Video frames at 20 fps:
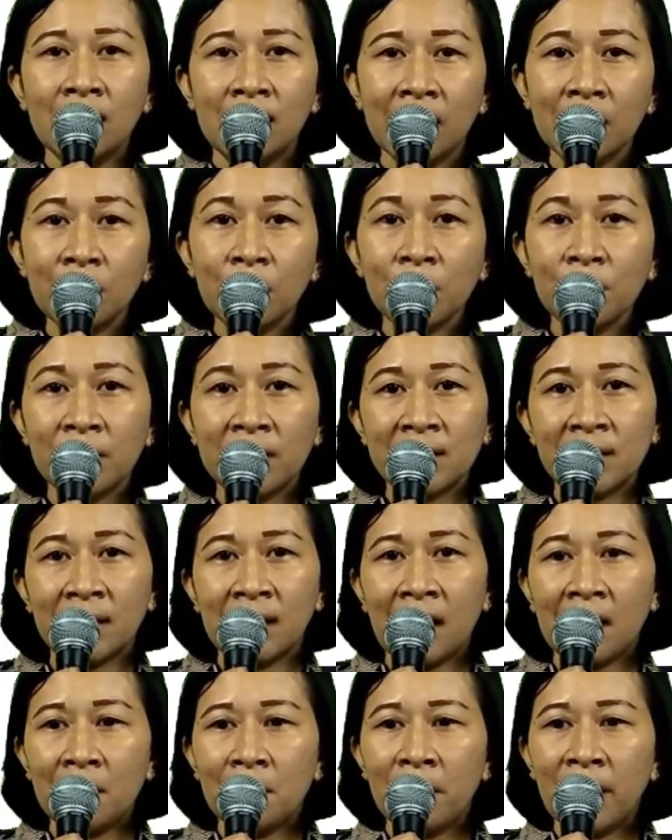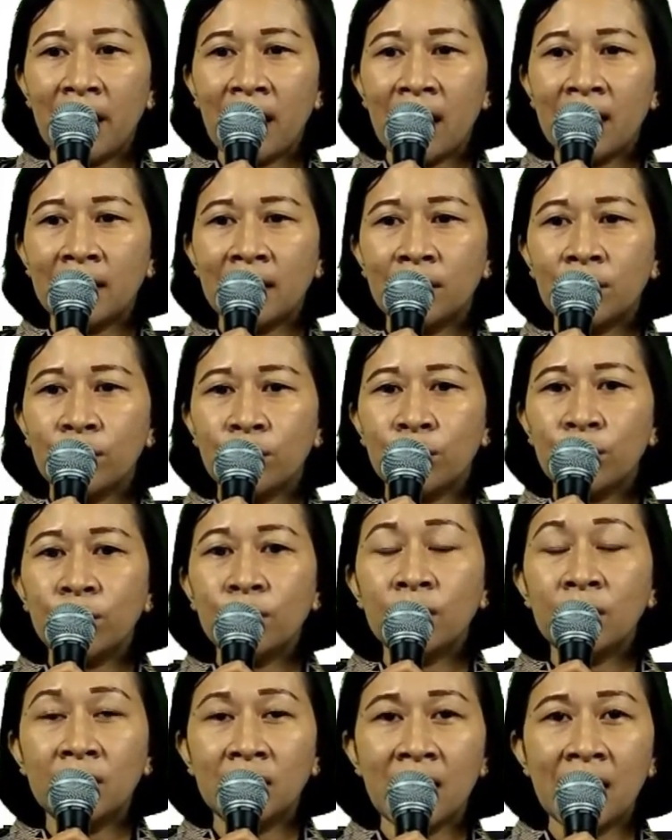dan membersihkan perak
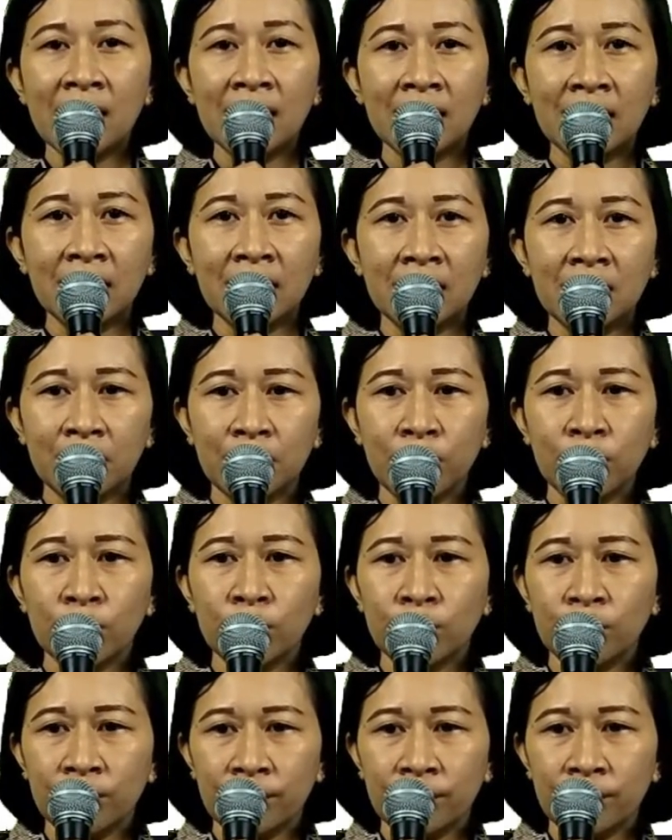itu dari debu.